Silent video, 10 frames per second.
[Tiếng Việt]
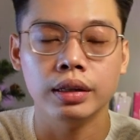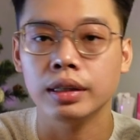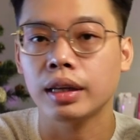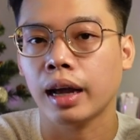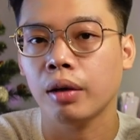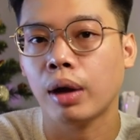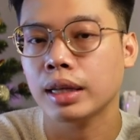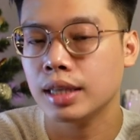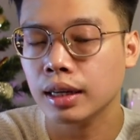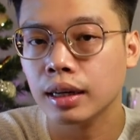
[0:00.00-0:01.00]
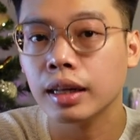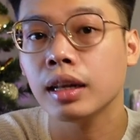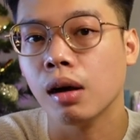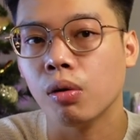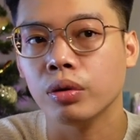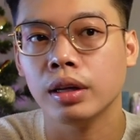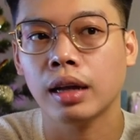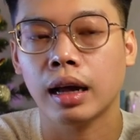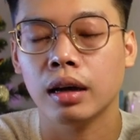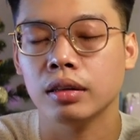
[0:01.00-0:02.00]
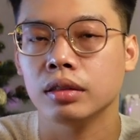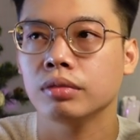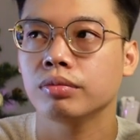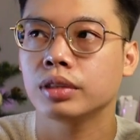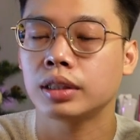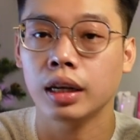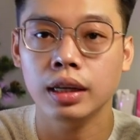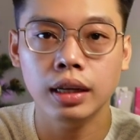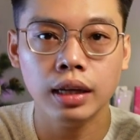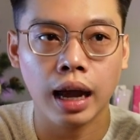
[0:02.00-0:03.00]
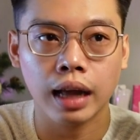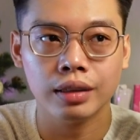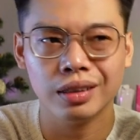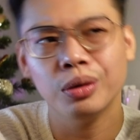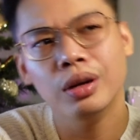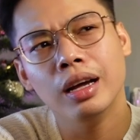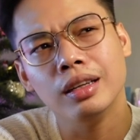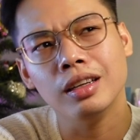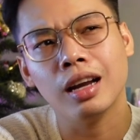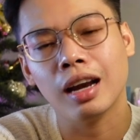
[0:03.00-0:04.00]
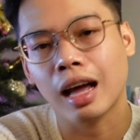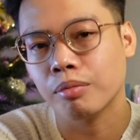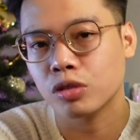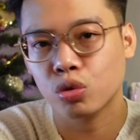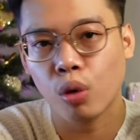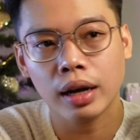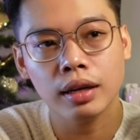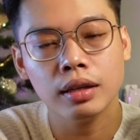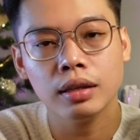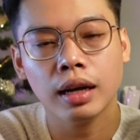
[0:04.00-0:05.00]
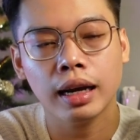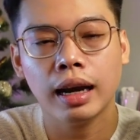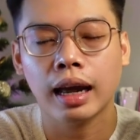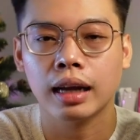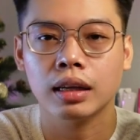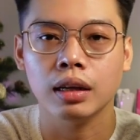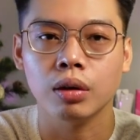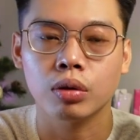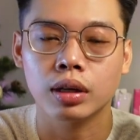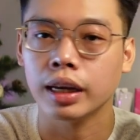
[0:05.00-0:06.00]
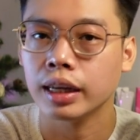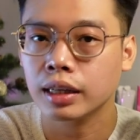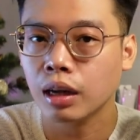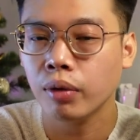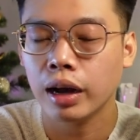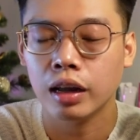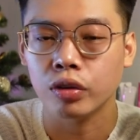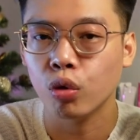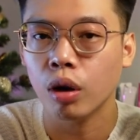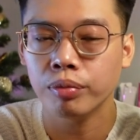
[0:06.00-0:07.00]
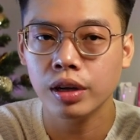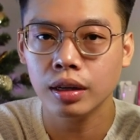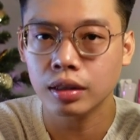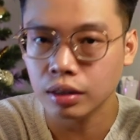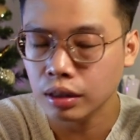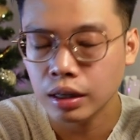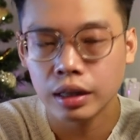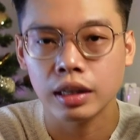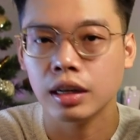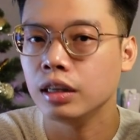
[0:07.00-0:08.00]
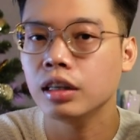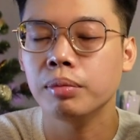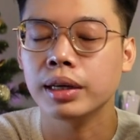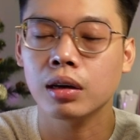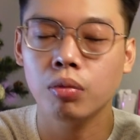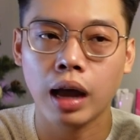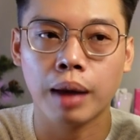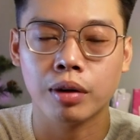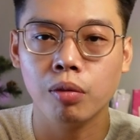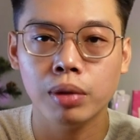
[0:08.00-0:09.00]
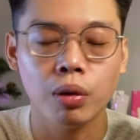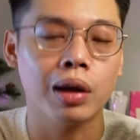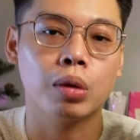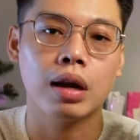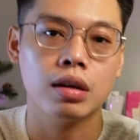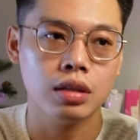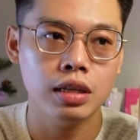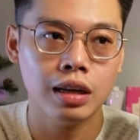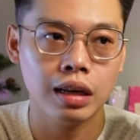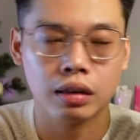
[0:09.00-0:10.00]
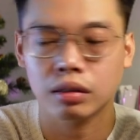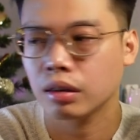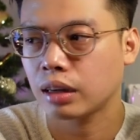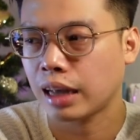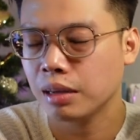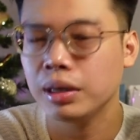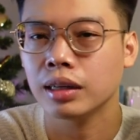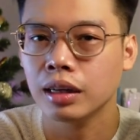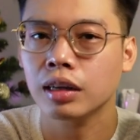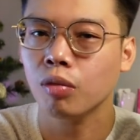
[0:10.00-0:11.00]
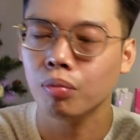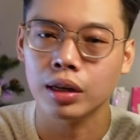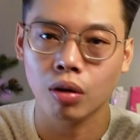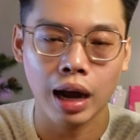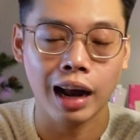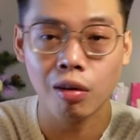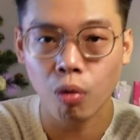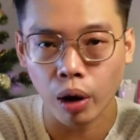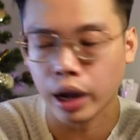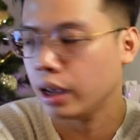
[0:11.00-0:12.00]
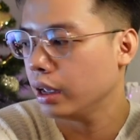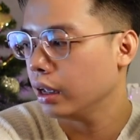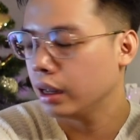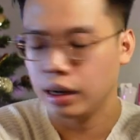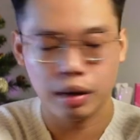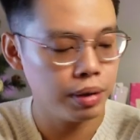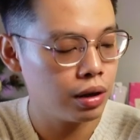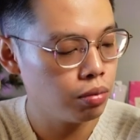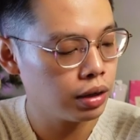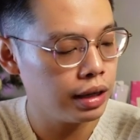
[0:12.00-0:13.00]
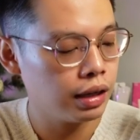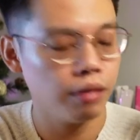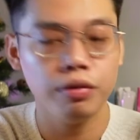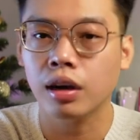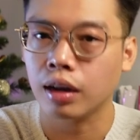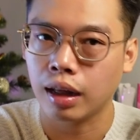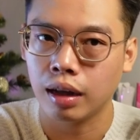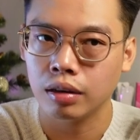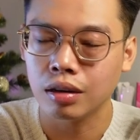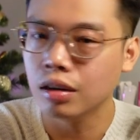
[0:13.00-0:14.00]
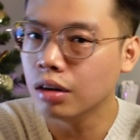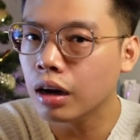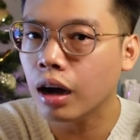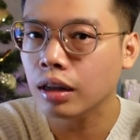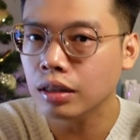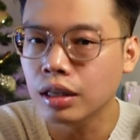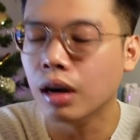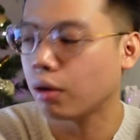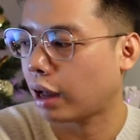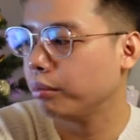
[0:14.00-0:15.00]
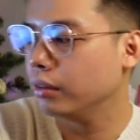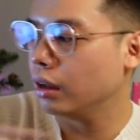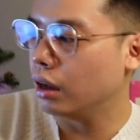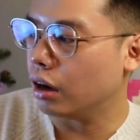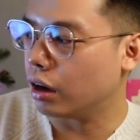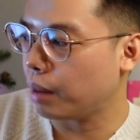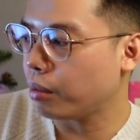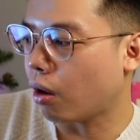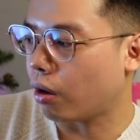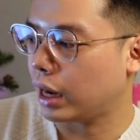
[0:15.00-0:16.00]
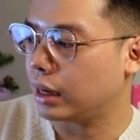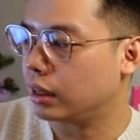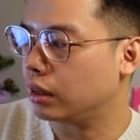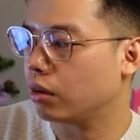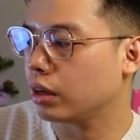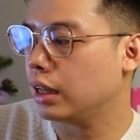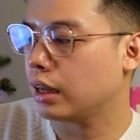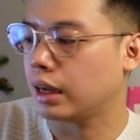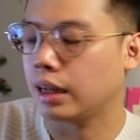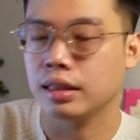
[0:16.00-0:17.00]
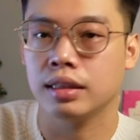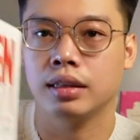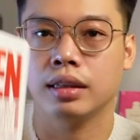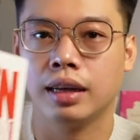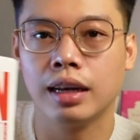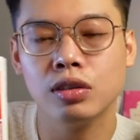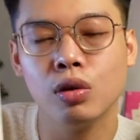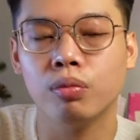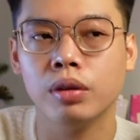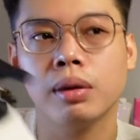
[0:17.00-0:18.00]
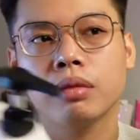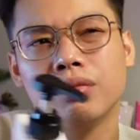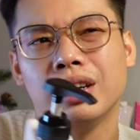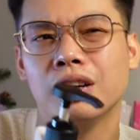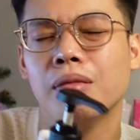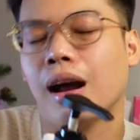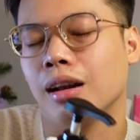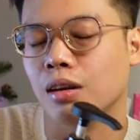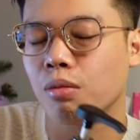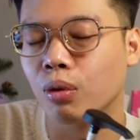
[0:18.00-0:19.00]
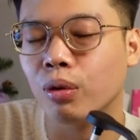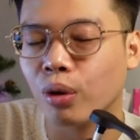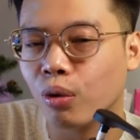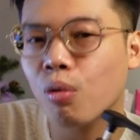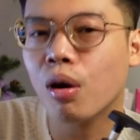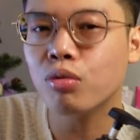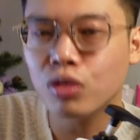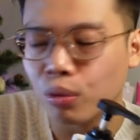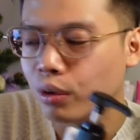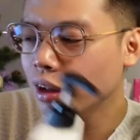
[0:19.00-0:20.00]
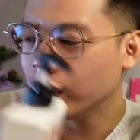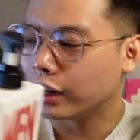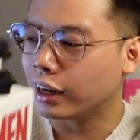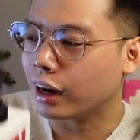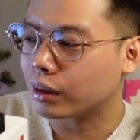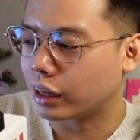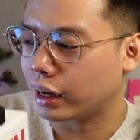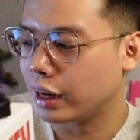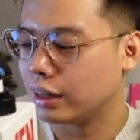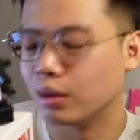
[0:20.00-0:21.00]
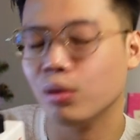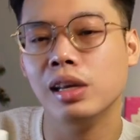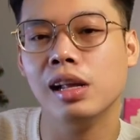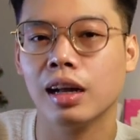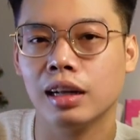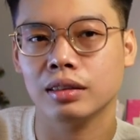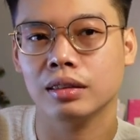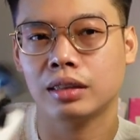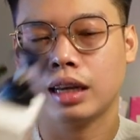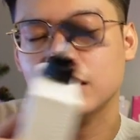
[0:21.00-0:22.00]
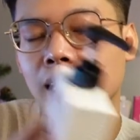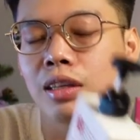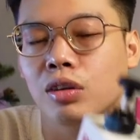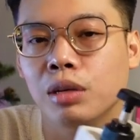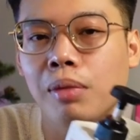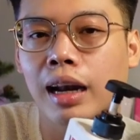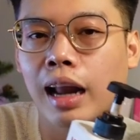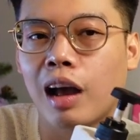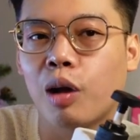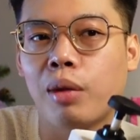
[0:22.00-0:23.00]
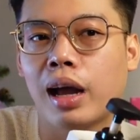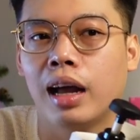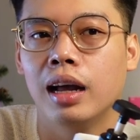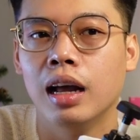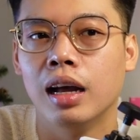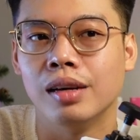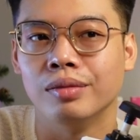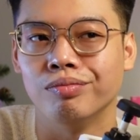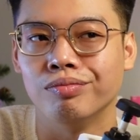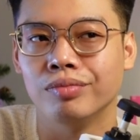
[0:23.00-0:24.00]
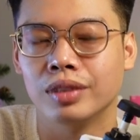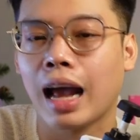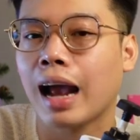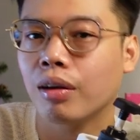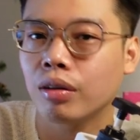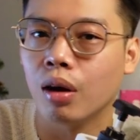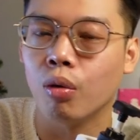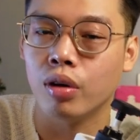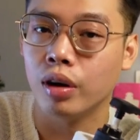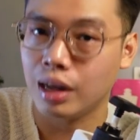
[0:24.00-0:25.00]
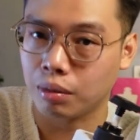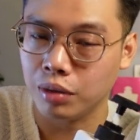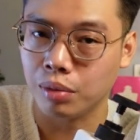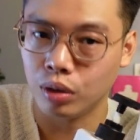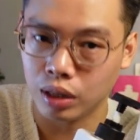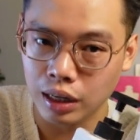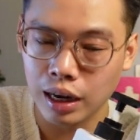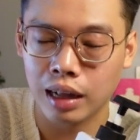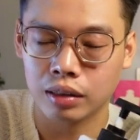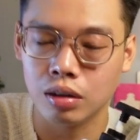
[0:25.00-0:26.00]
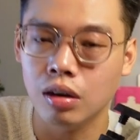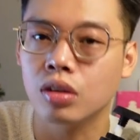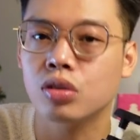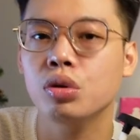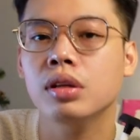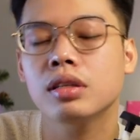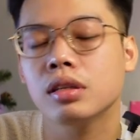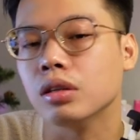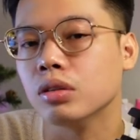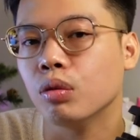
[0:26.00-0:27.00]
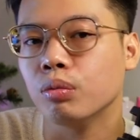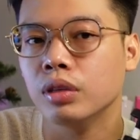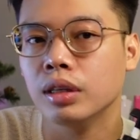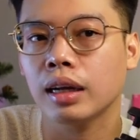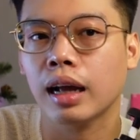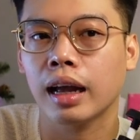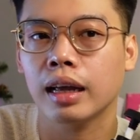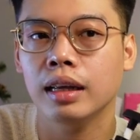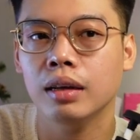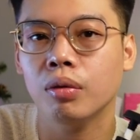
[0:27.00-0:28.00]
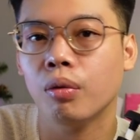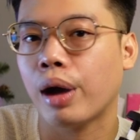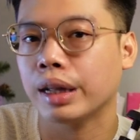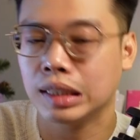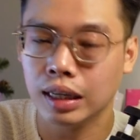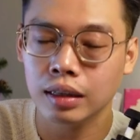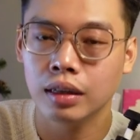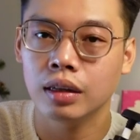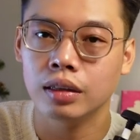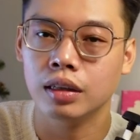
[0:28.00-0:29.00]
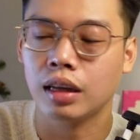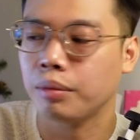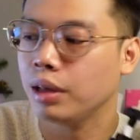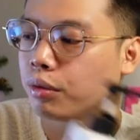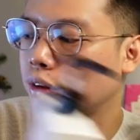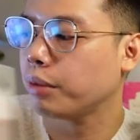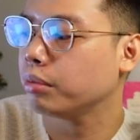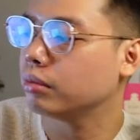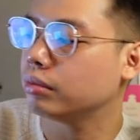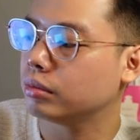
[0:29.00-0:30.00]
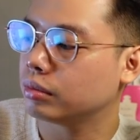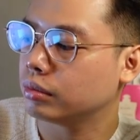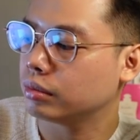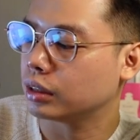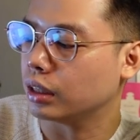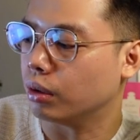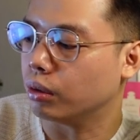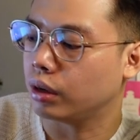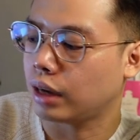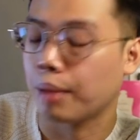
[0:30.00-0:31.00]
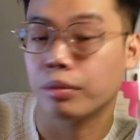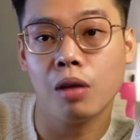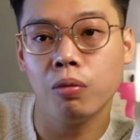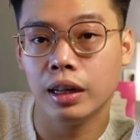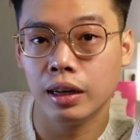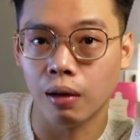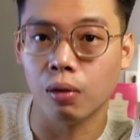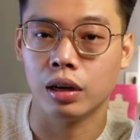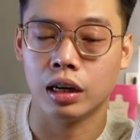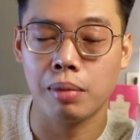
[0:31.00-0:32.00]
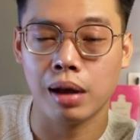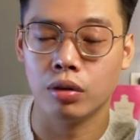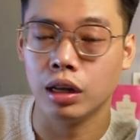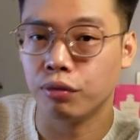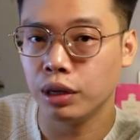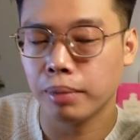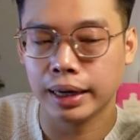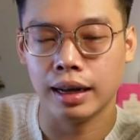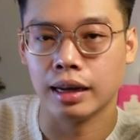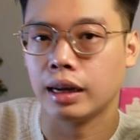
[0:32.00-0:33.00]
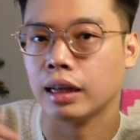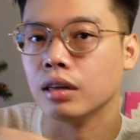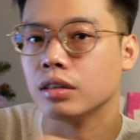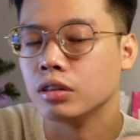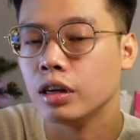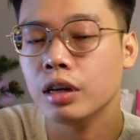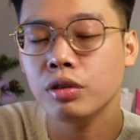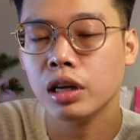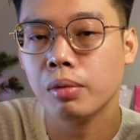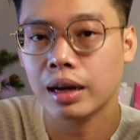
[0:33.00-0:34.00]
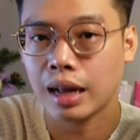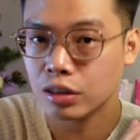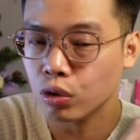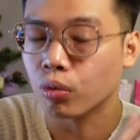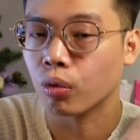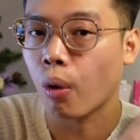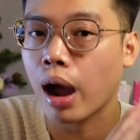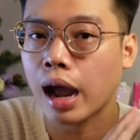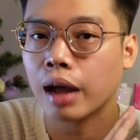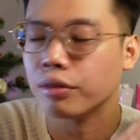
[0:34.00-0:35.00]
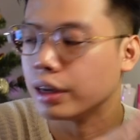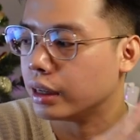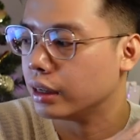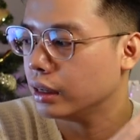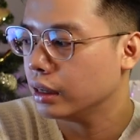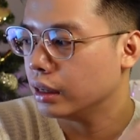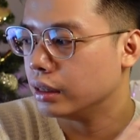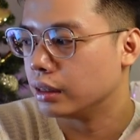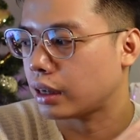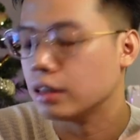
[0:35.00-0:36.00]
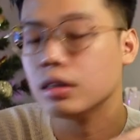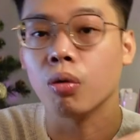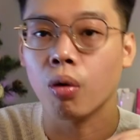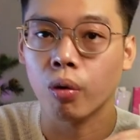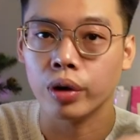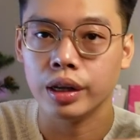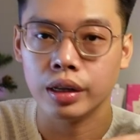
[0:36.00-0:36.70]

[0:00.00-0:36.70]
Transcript: những cái hóa chất lên đầu như là sấy à đâu như là làm xoăn hay là kiểu tẩy tóc hay là nhuộm những cái thứ thì gần như là mình không làm tóc mình hoàn toàn tự nhiên nên là cá nhân mình thấy là tóc mình nó khá là khỏe nên là mình không thấy cái việc là ngứa nhiều lắm ở em đỏ này thì nó ghi rằng là ngăn rụng nhưng mà về cơ bản thì tóc cô nó cũng không rụng nên là cái này thì tôi nghĩ rằng là sẽ dành cho những bạn nào mà Ừ, da nó đầu nó hơi đặc biệt một tí hay là thường xuyên sử dụng những cái hóa chất những cái biện pháp ừ, kiểu làm tóc lên đầu thì các bạn có thể feedback lại cái này ở dưới nếu như các bạn đã dùng qua về những cái dầu gội